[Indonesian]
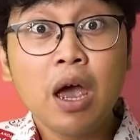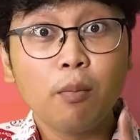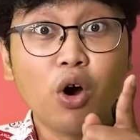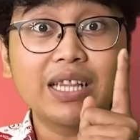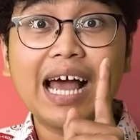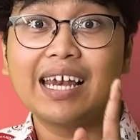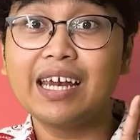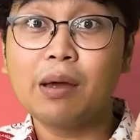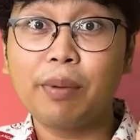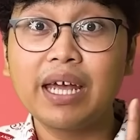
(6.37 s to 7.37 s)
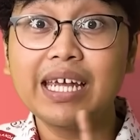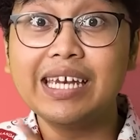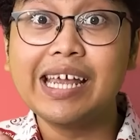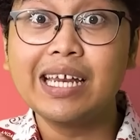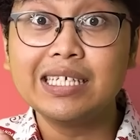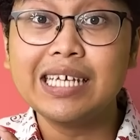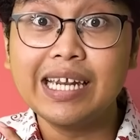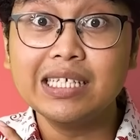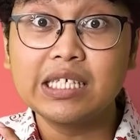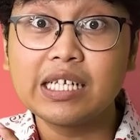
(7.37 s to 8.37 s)
Buat kalian yang pengen idenya
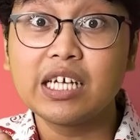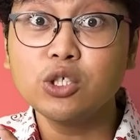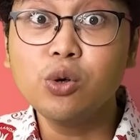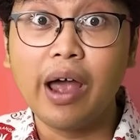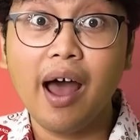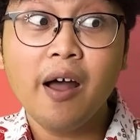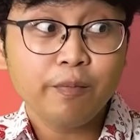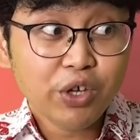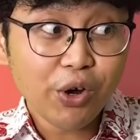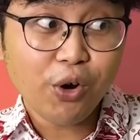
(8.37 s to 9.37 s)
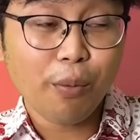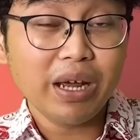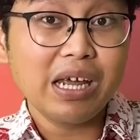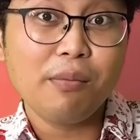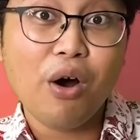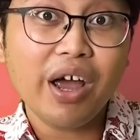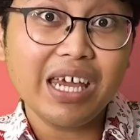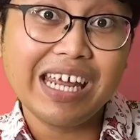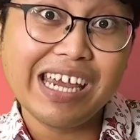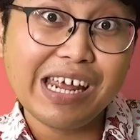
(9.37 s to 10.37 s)
dijadiin cerita juga, yuk komen di bawah
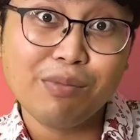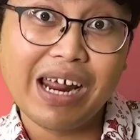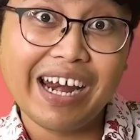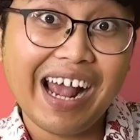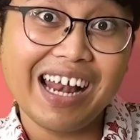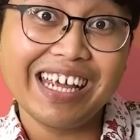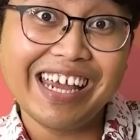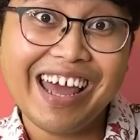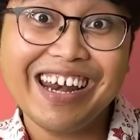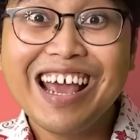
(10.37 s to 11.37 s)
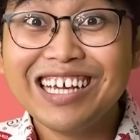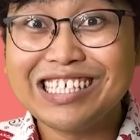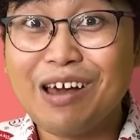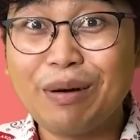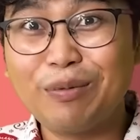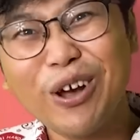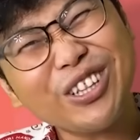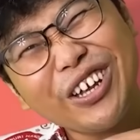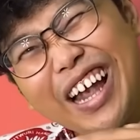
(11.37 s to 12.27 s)
ide-ide menarik kalian. Selamat menonton